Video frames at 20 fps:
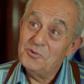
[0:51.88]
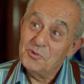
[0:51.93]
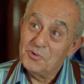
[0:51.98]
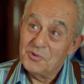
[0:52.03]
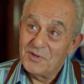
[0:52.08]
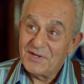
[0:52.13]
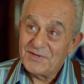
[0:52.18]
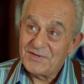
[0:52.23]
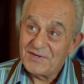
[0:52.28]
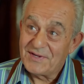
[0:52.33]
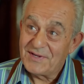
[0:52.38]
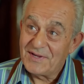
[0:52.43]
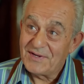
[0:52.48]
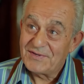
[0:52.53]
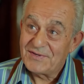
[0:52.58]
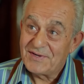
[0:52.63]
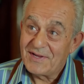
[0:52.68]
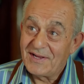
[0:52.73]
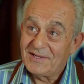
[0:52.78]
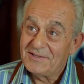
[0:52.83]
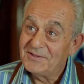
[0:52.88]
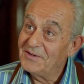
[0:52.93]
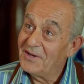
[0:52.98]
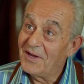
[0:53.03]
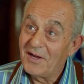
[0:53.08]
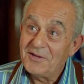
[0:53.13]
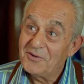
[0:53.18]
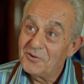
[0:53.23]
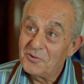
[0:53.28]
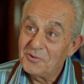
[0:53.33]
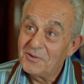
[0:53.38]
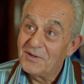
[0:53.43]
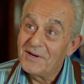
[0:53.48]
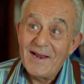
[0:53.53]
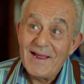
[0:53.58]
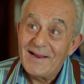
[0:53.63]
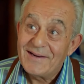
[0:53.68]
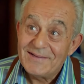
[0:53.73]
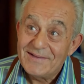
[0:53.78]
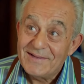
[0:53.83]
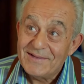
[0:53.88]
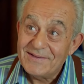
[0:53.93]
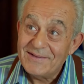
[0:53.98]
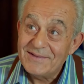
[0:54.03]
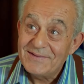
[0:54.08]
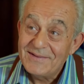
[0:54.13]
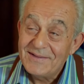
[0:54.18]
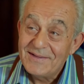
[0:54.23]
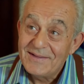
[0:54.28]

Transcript: Dün gece geç geldin. Hayrola neredeydin?